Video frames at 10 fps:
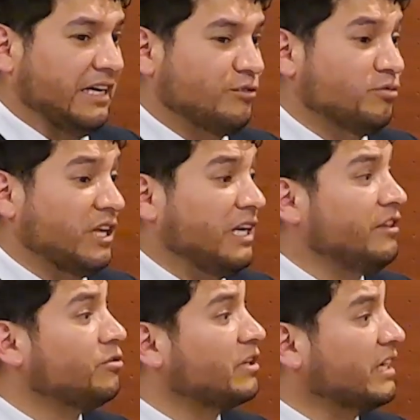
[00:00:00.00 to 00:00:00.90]
es un
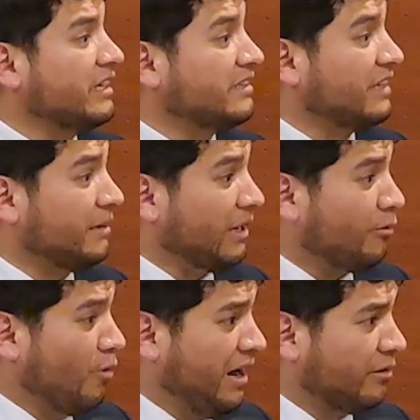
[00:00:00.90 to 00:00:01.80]
talento que es
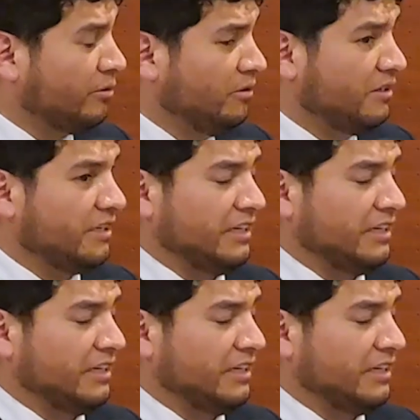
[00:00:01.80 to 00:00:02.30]
evaluado